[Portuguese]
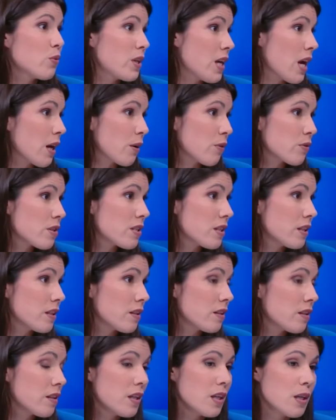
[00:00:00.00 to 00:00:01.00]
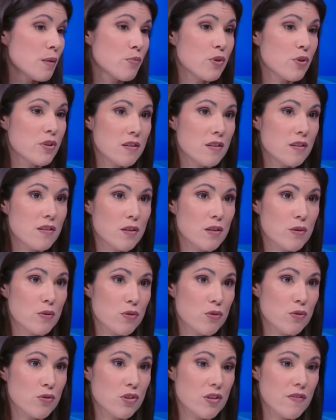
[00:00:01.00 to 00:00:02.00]
o que ia acontecer, porque sentiram
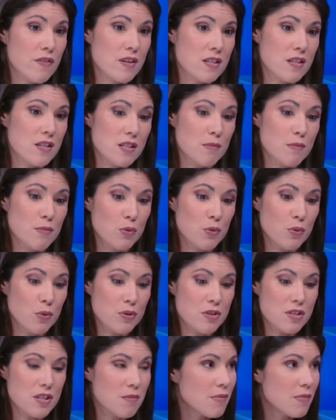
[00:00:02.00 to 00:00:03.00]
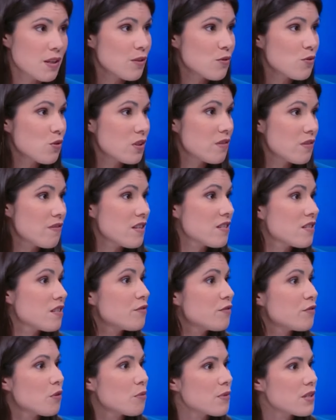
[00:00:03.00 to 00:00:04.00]
se não estivessem acima do acontecimento, se não tivessem
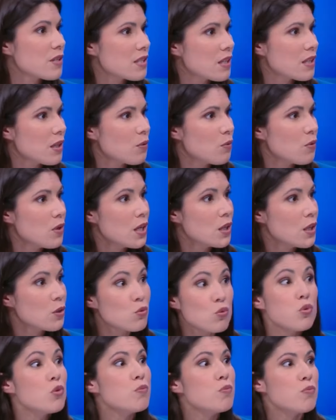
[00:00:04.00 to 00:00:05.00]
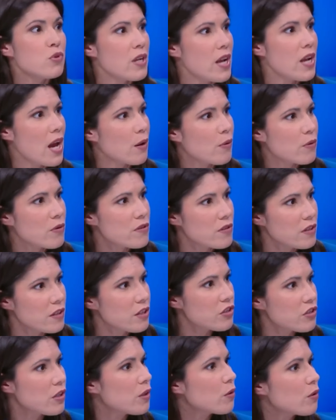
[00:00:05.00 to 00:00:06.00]
informação, tudo poderia acontecer e
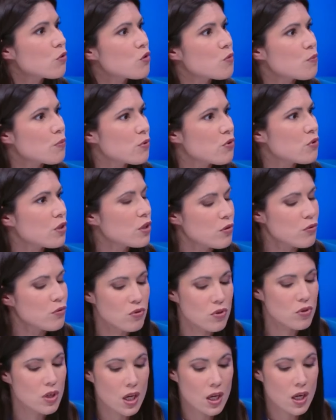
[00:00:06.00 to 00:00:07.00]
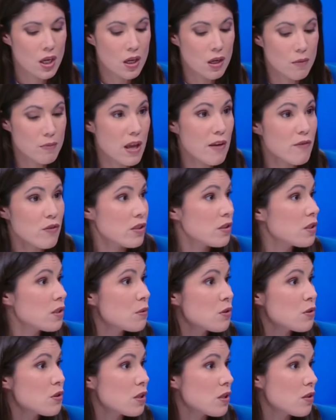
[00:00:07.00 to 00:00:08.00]
que estariam desprotegidos. A minha avó
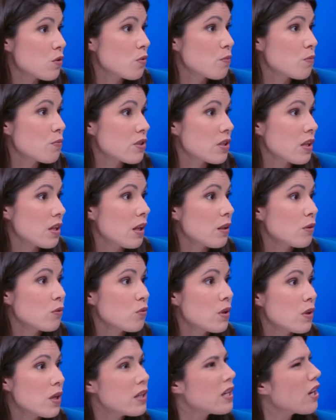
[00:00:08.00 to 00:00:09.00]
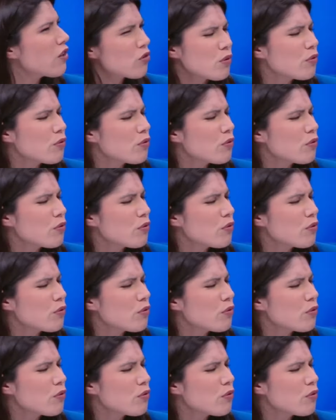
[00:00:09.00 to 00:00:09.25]
sentiu esse, esse sobressalto e acho que